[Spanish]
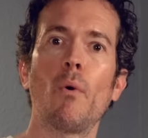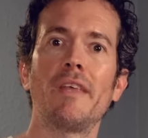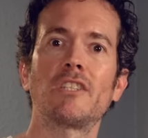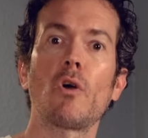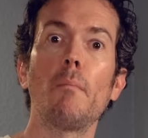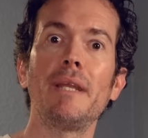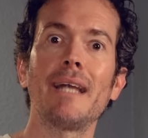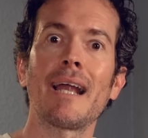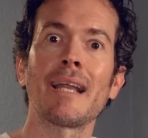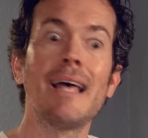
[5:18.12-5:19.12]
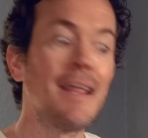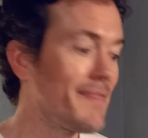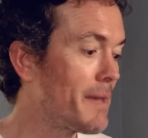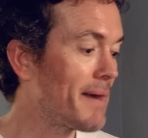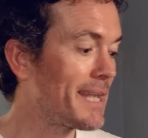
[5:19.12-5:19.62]
puedes combinar
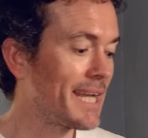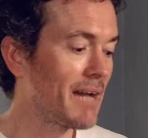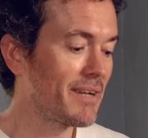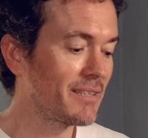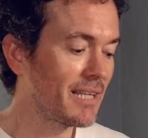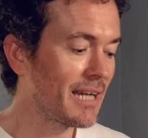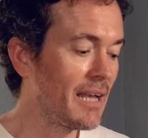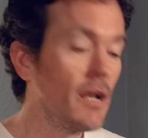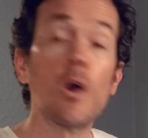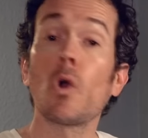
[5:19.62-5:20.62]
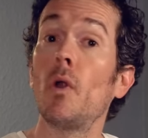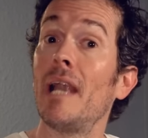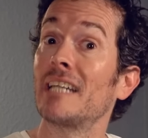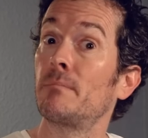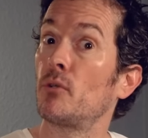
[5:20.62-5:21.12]
de manera vertical con
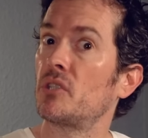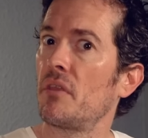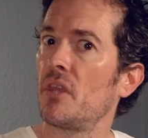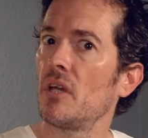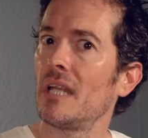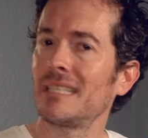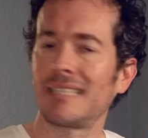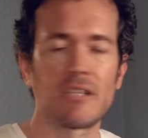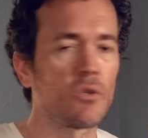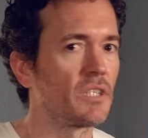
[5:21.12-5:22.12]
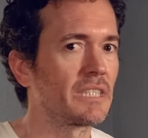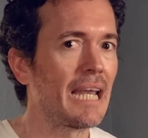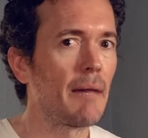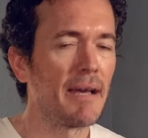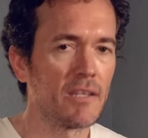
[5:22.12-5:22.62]
las posiciones tanto de
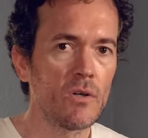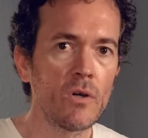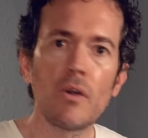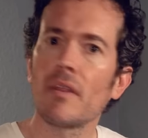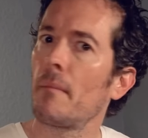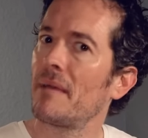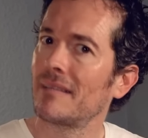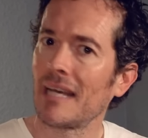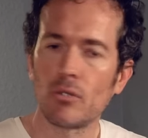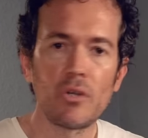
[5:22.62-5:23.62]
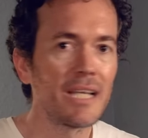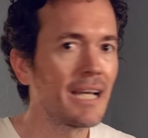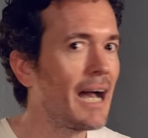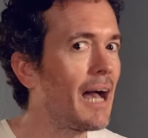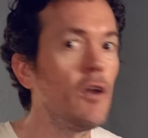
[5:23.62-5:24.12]
escala mayor, de
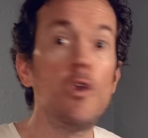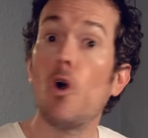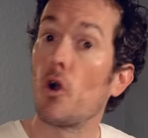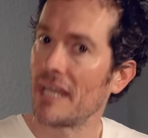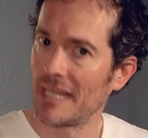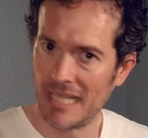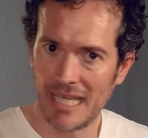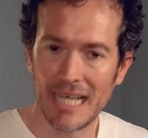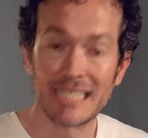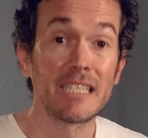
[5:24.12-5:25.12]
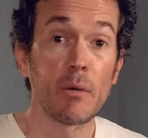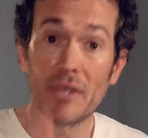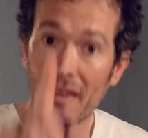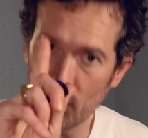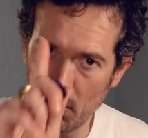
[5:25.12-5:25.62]
pentatónica, lo que quieras. Y te
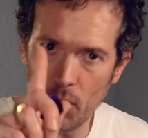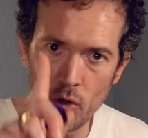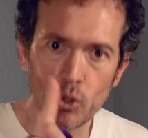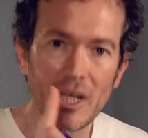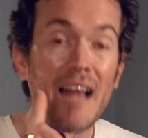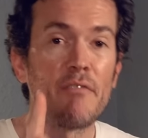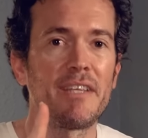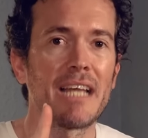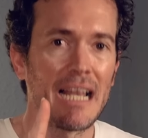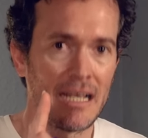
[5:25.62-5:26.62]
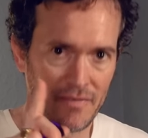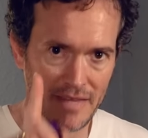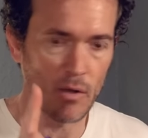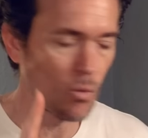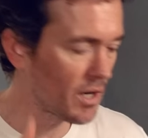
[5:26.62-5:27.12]
voy a dar un bonus al final,
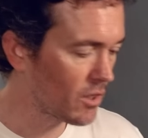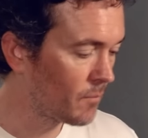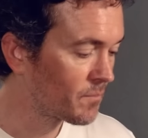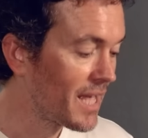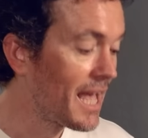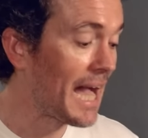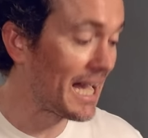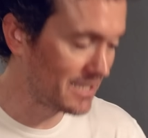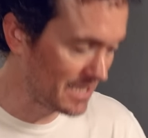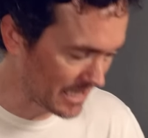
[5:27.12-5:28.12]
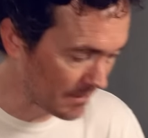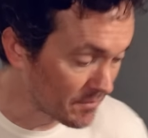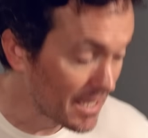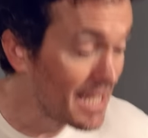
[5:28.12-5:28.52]
¿de acuerdo? Así que,